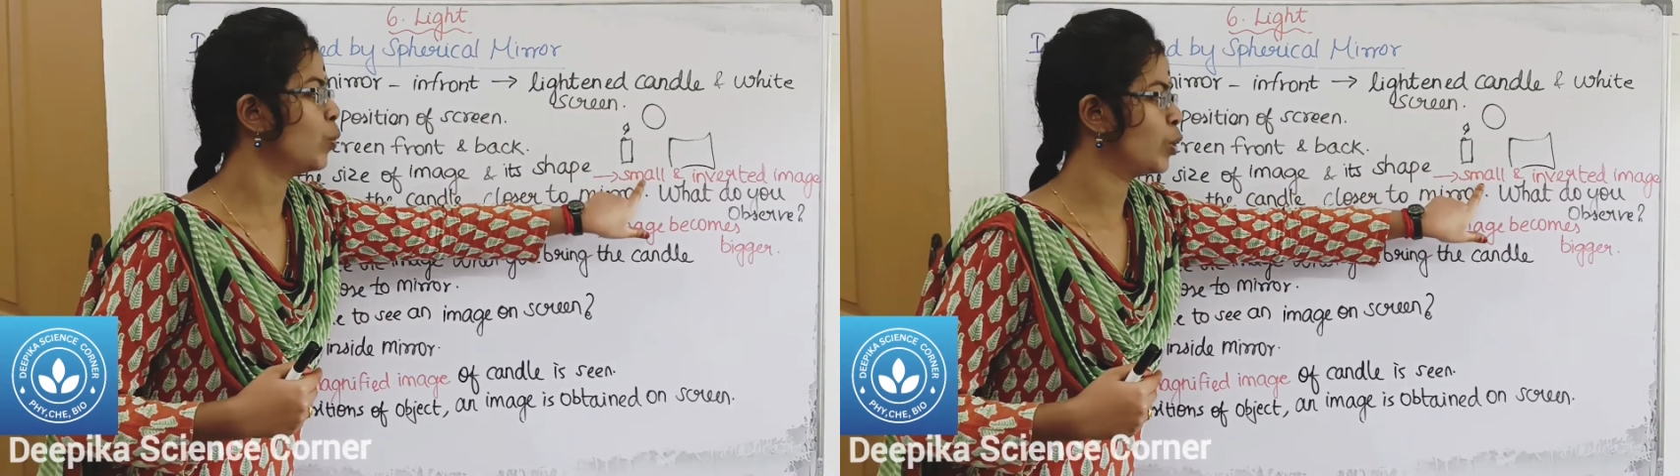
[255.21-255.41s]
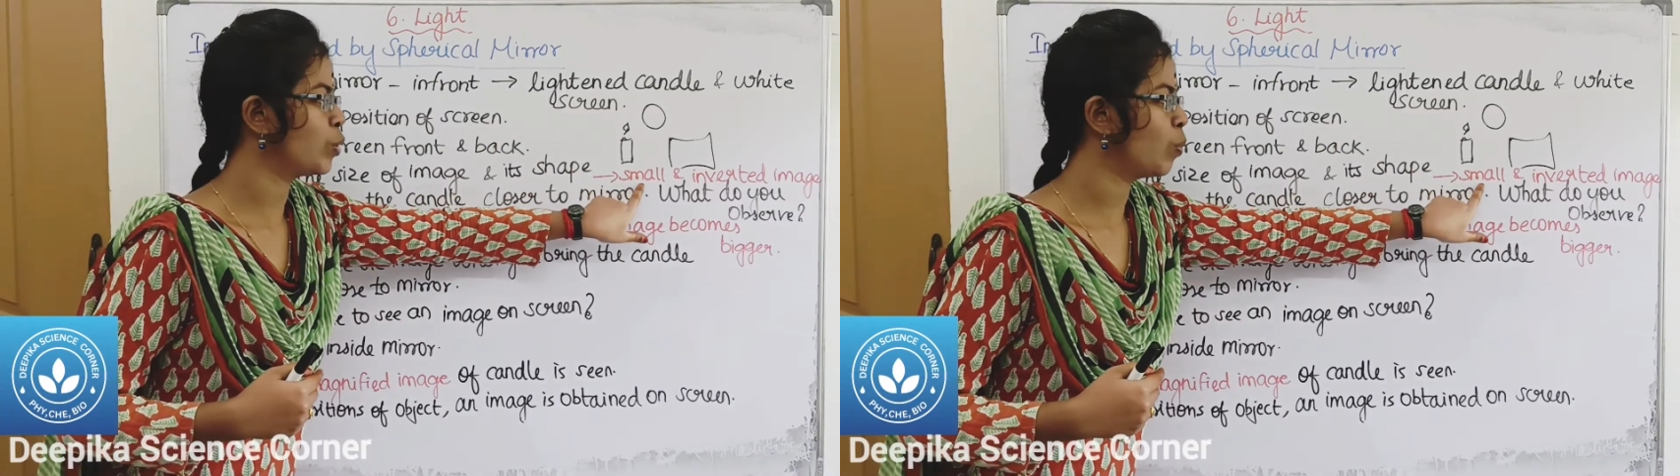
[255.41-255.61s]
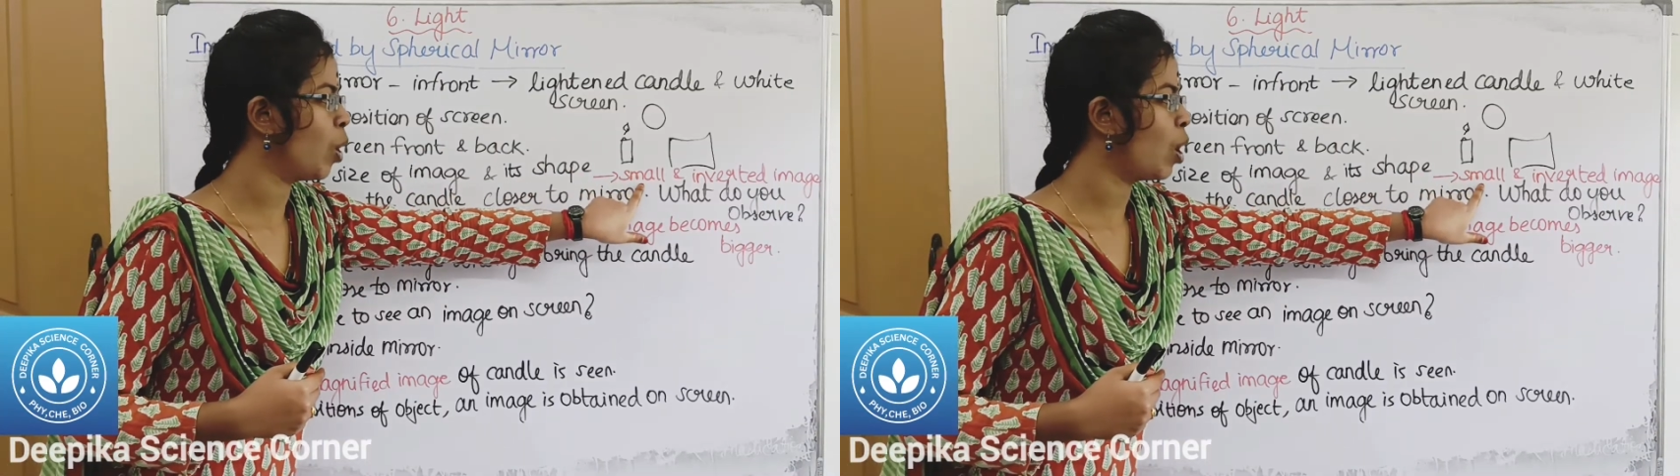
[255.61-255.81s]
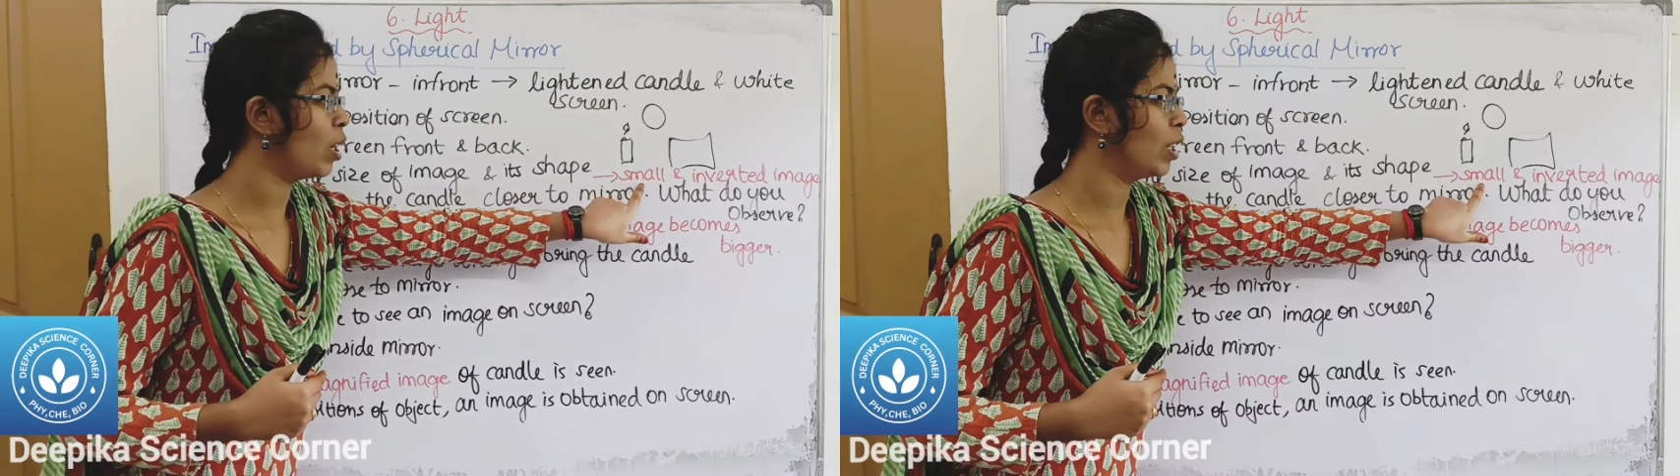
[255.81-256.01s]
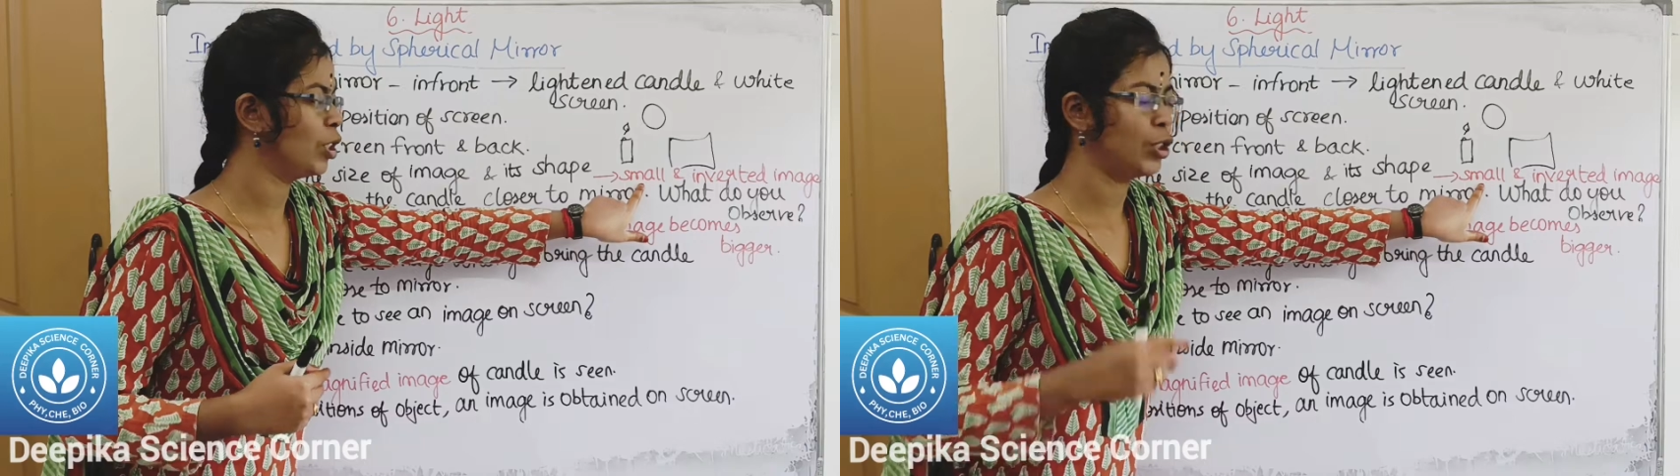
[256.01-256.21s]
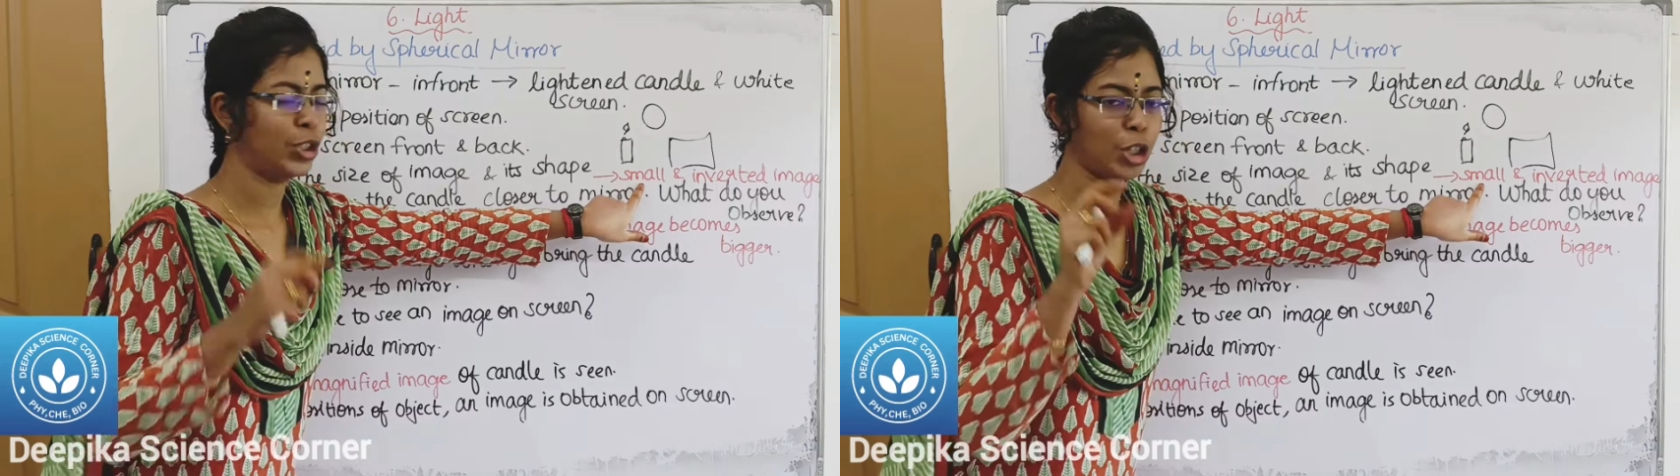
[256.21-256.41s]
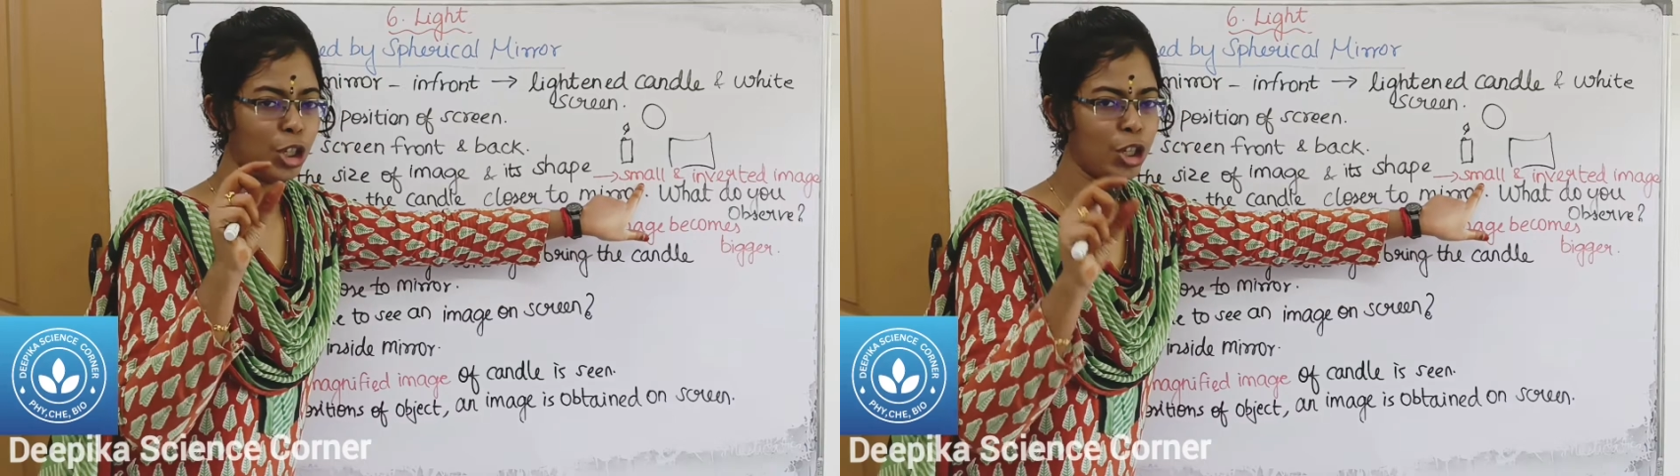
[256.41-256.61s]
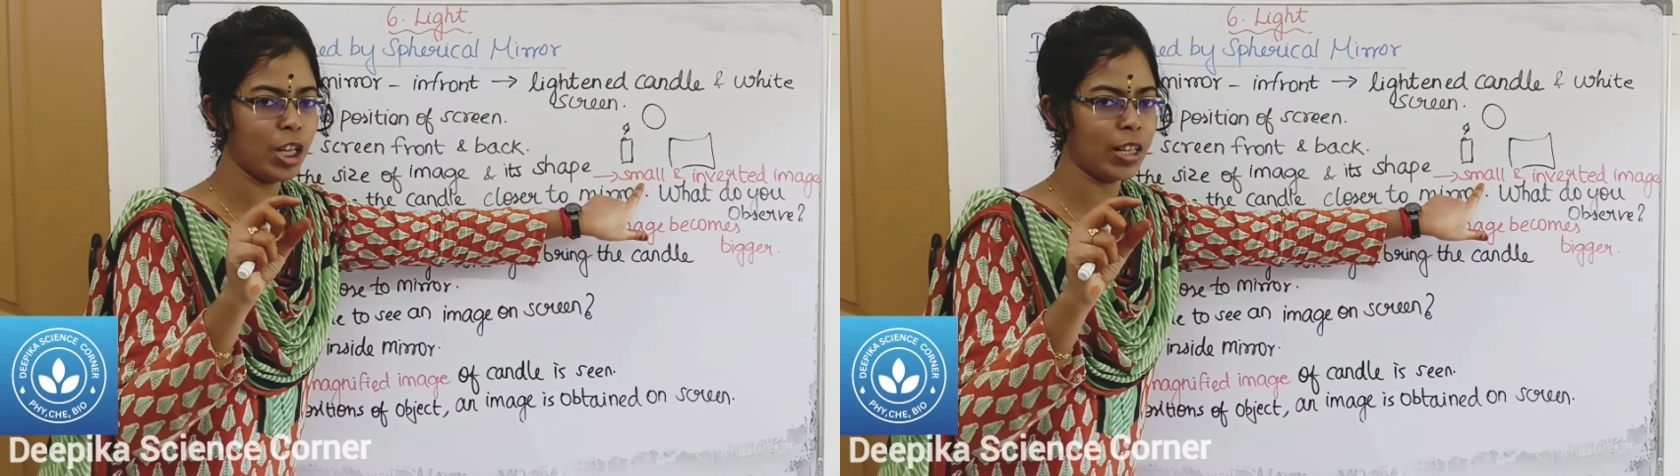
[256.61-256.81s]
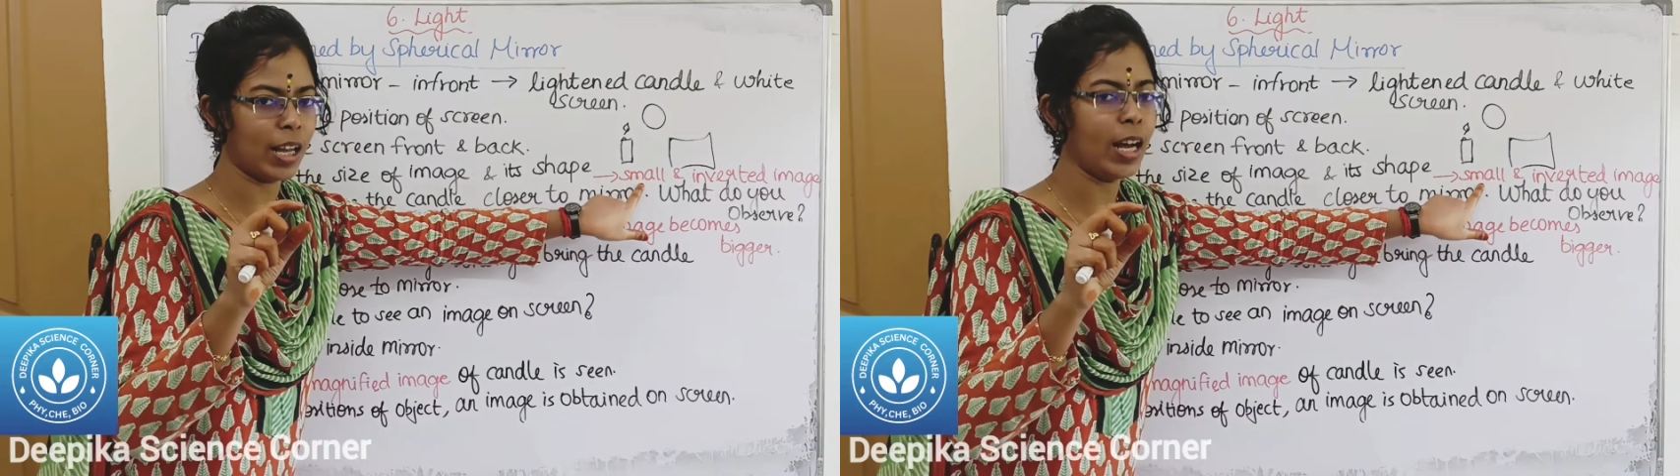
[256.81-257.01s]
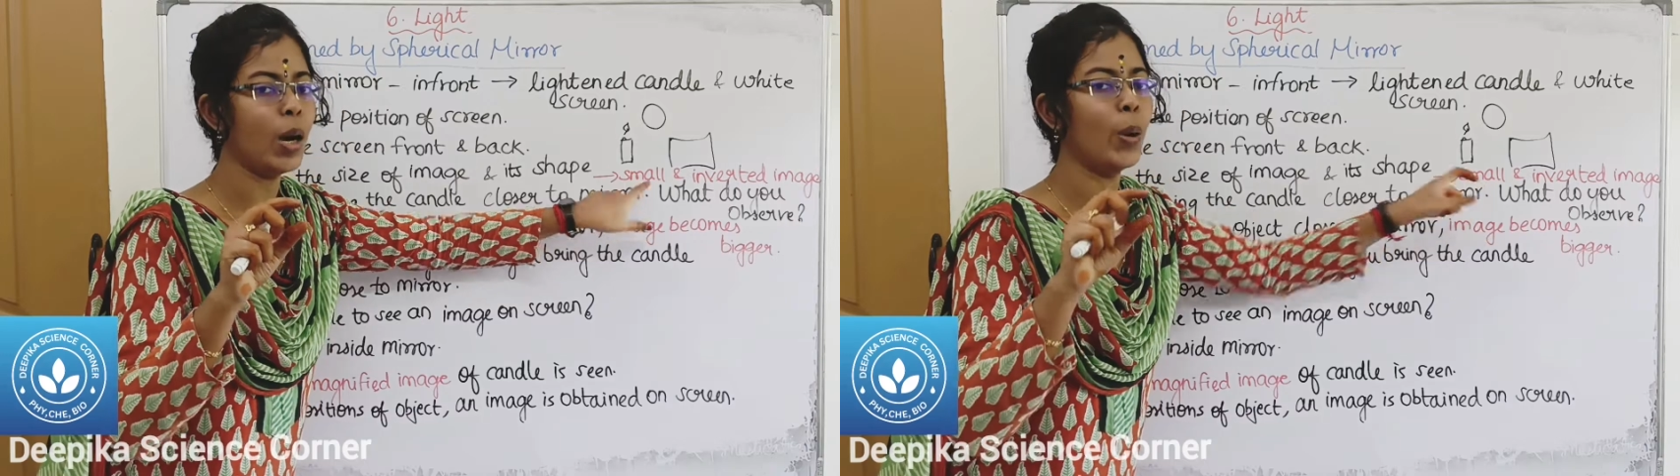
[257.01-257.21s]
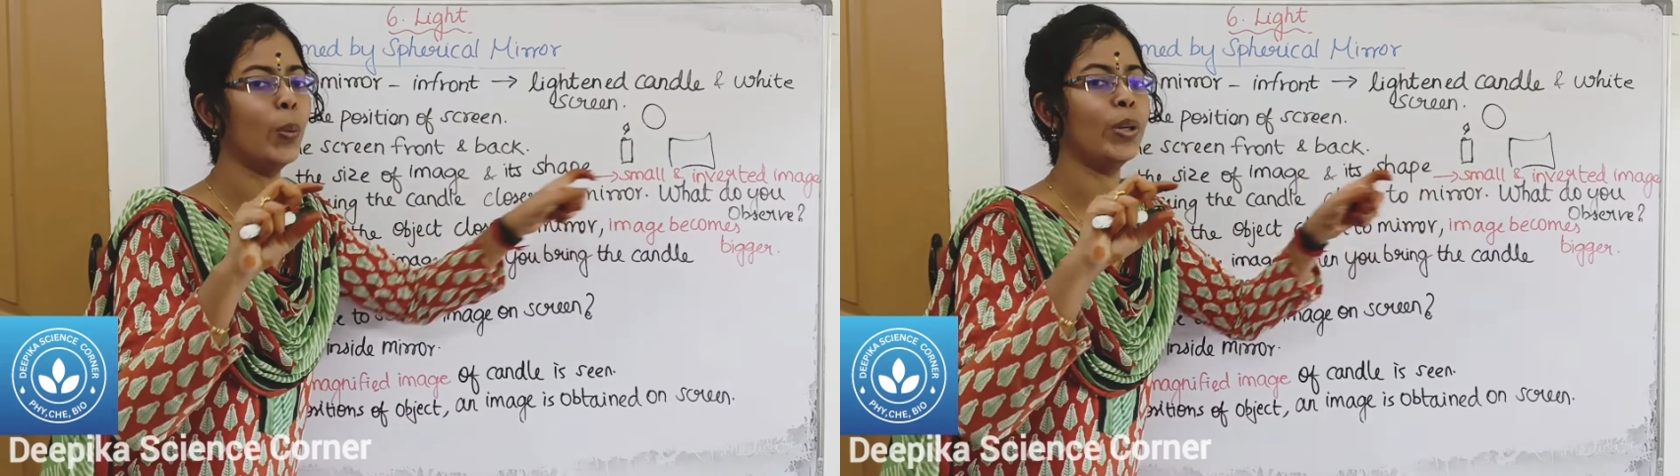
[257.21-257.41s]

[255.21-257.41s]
ஒரு ஸ்மால் சின்னதாக